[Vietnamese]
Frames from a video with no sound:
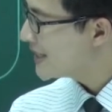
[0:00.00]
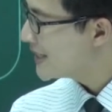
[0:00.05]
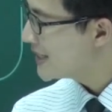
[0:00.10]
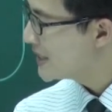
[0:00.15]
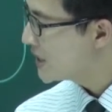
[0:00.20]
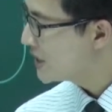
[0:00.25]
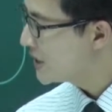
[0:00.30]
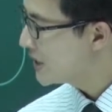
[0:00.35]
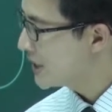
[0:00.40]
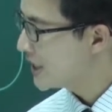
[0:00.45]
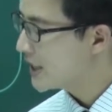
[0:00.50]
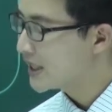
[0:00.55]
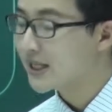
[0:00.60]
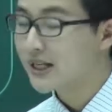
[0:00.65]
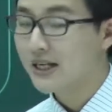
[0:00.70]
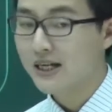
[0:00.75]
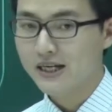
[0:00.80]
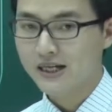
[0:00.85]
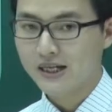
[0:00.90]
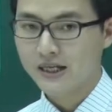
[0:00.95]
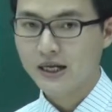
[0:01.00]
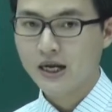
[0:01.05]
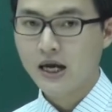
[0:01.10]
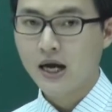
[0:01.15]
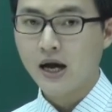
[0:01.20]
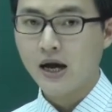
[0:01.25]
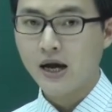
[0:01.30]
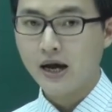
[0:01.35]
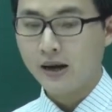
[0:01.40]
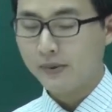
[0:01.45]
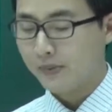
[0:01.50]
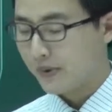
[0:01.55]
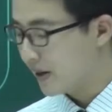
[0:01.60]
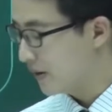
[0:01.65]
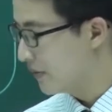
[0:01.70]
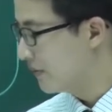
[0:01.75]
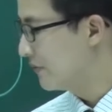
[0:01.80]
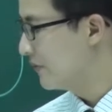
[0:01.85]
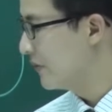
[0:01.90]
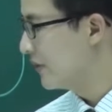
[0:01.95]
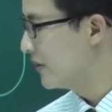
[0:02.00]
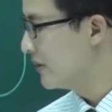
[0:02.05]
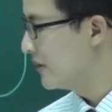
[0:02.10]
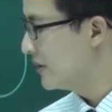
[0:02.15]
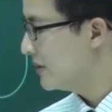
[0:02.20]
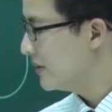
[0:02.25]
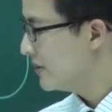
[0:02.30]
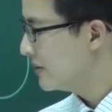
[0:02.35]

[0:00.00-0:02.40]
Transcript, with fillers: x thì chia sin x dx em cộng với